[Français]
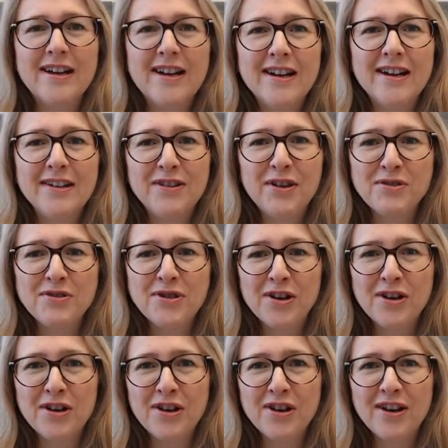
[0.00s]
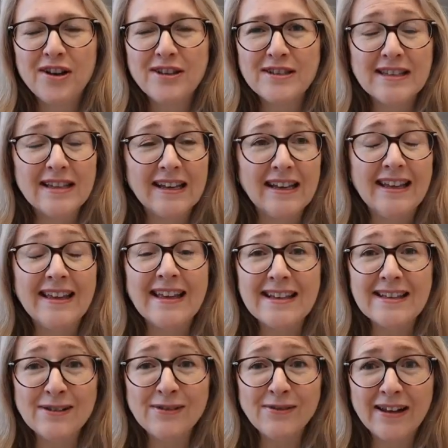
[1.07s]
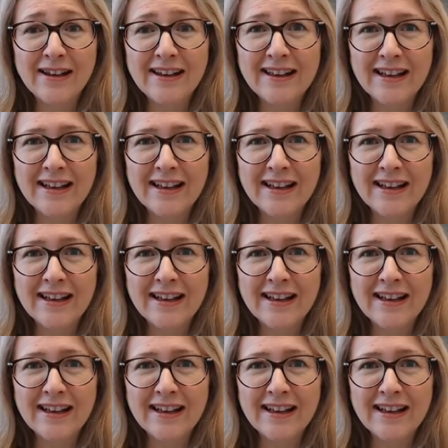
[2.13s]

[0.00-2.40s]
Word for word: Donc, les questions allaient à,